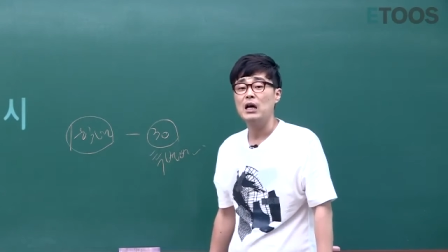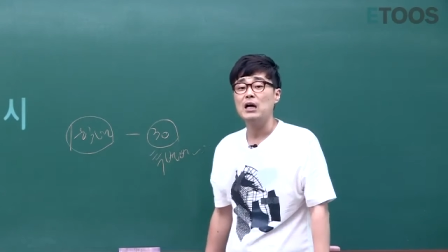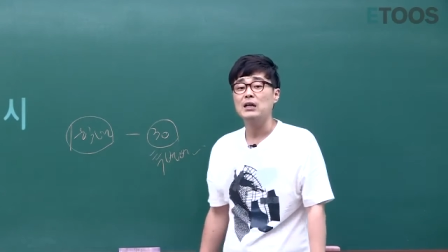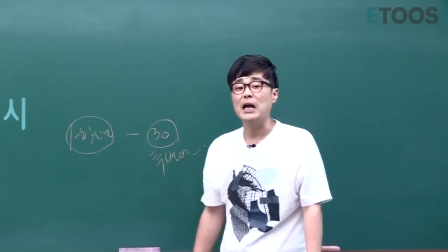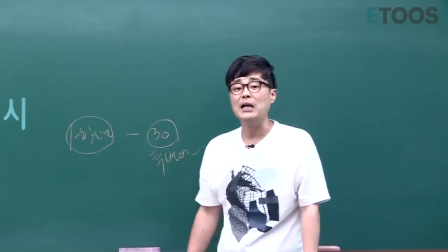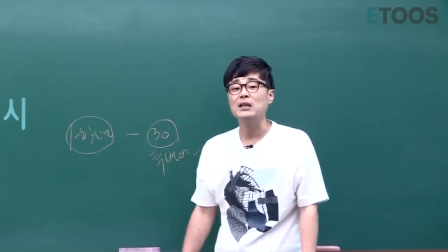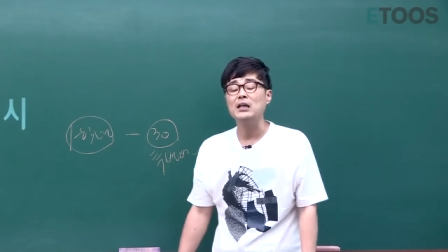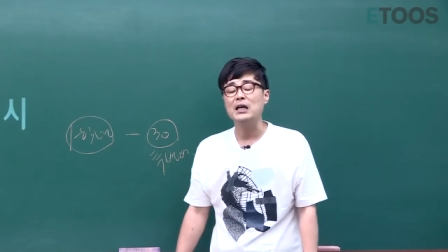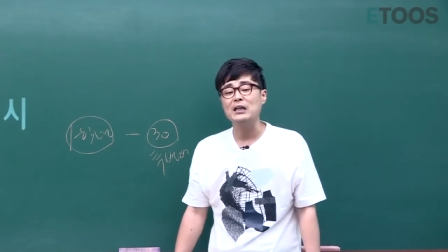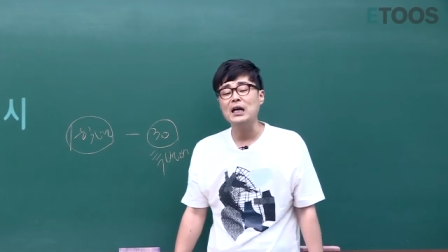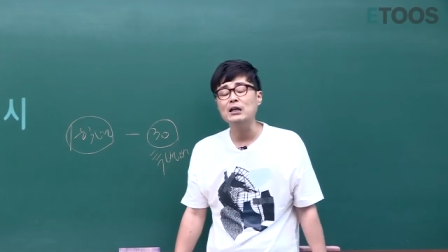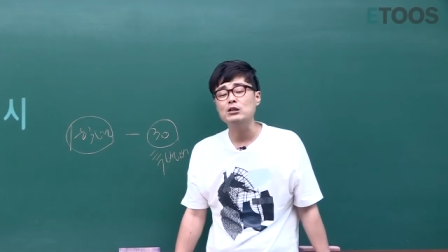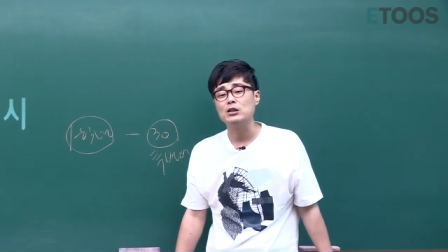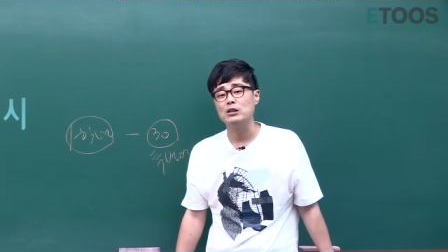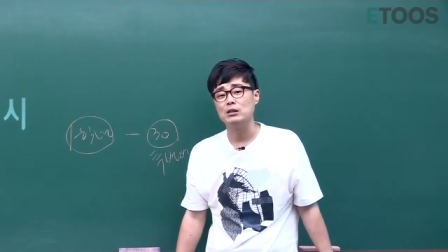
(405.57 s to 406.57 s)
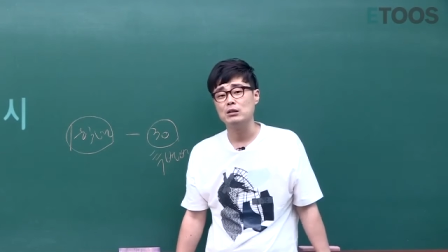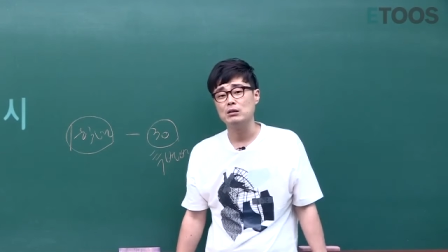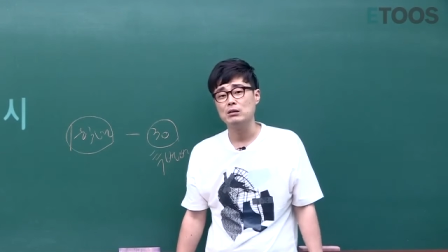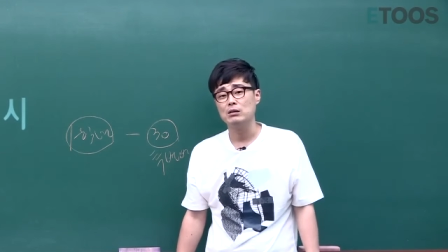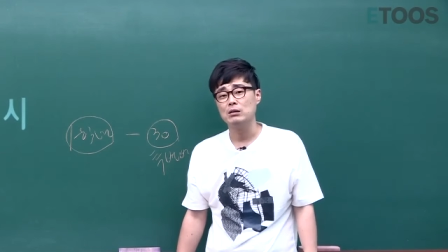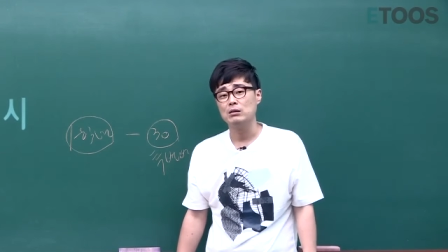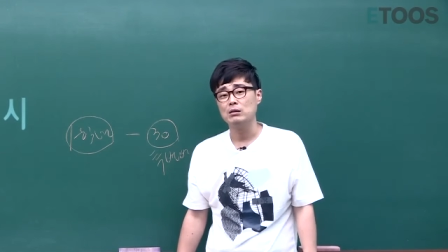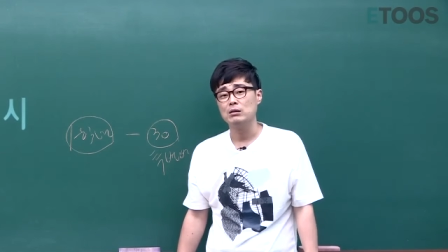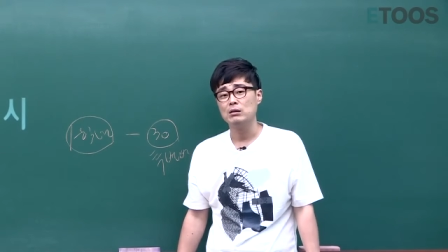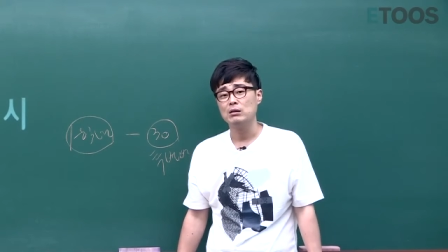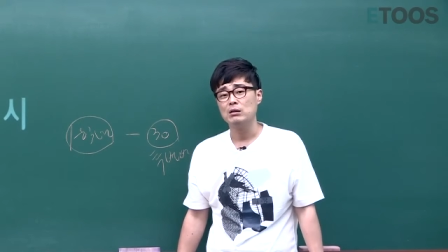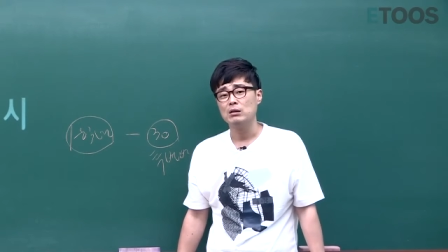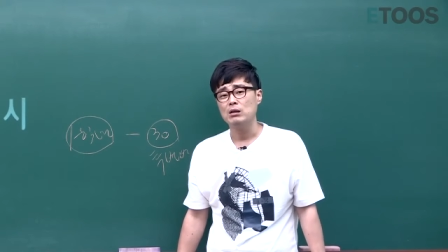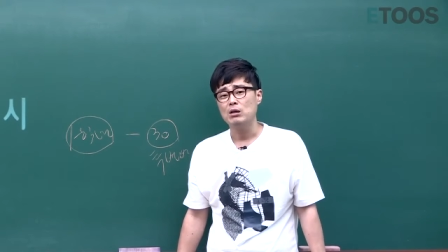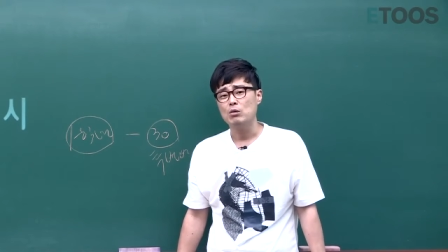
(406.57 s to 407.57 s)
라는 얘기를 하죠
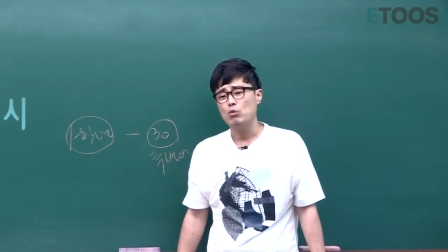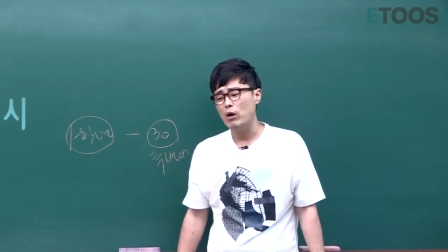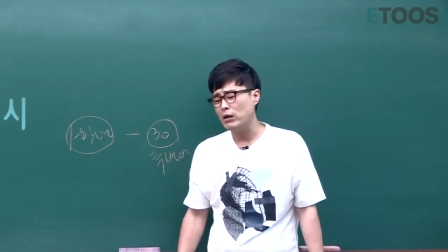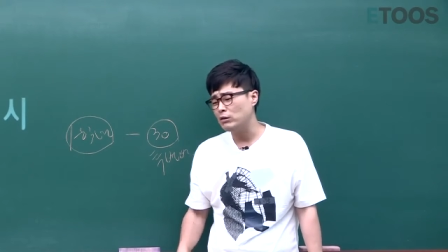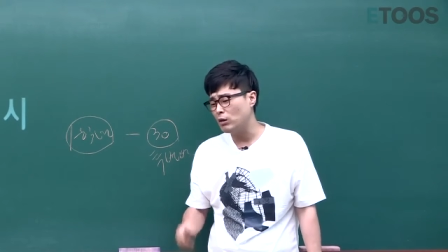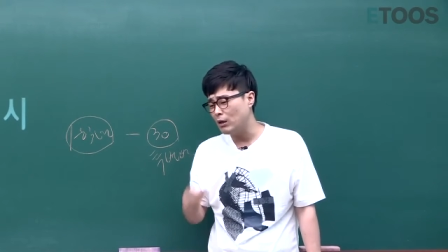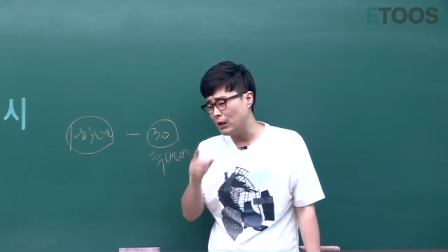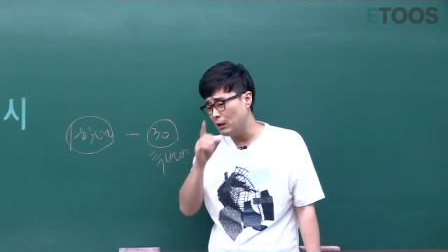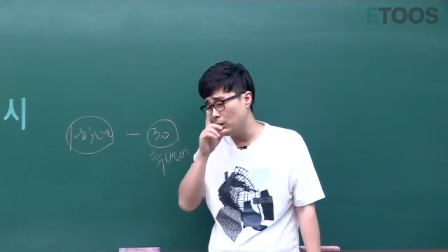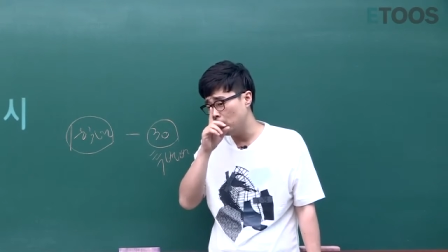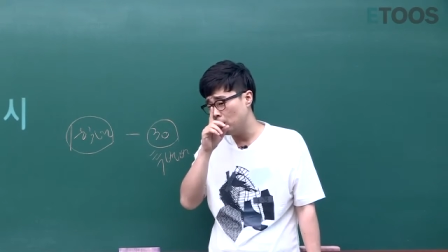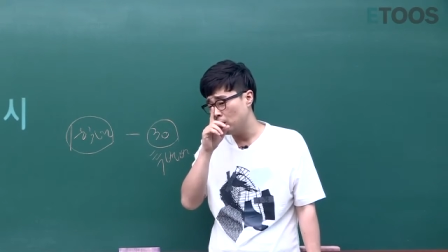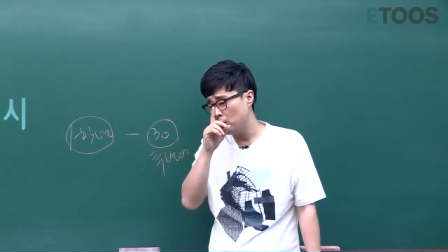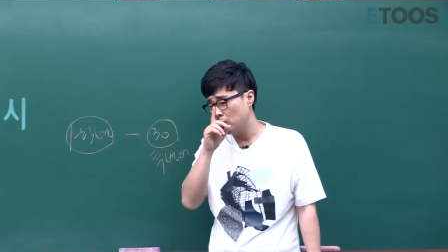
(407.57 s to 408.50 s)
왜 그럴까요?